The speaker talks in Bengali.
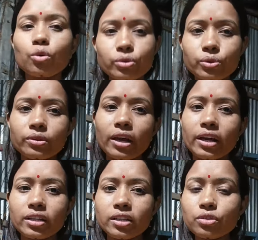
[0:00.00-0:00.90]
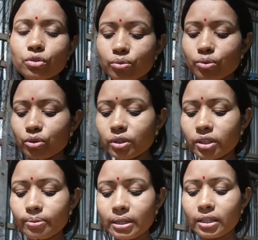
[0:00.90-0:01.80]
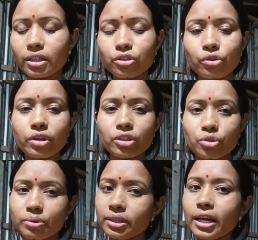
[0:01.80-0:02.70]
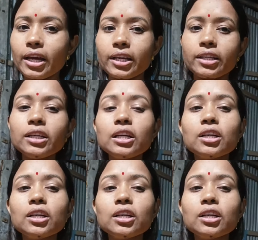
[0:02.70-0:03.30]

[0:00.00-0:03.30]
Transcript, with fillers: ওষুধ দেয় আর কি ছোটো মোটো আর কি ব্যথা জ্বর এসবের দেয় আর কি